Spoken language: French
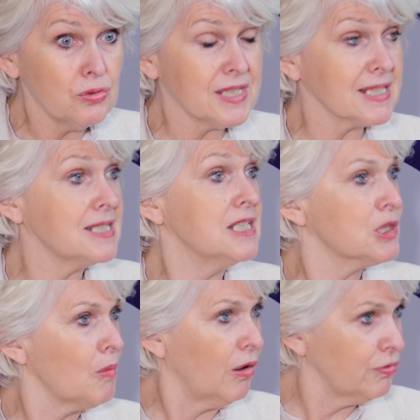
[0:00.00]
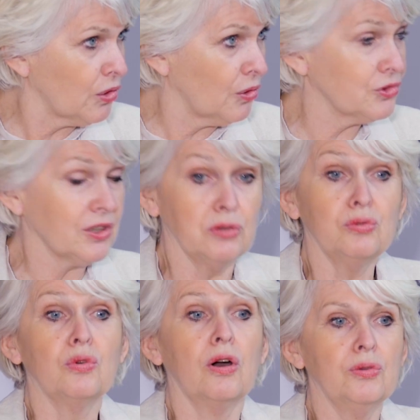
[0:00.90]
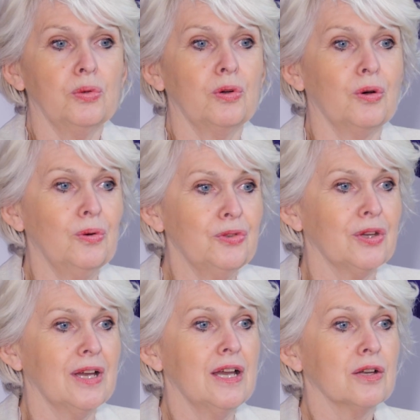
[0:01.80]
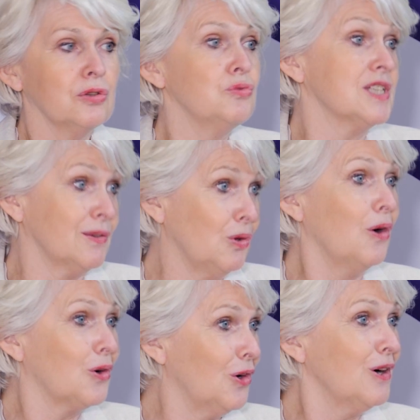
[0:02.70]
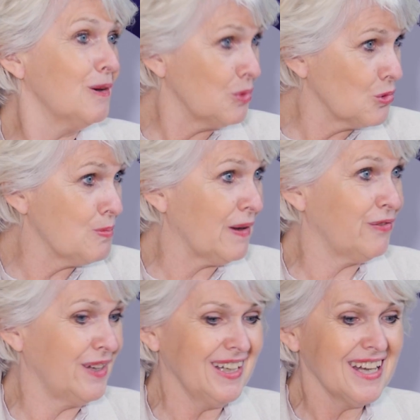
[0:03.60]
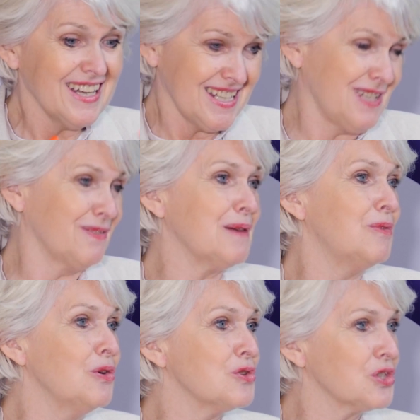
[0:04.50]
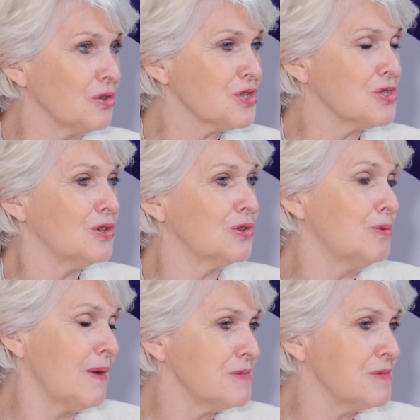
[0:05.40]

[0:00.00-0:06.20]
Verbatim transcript: du sexisme en France. Et nous nous rendons compte que nous avons encore beaucoup à faire. Et c'est vraiment le sens de, ma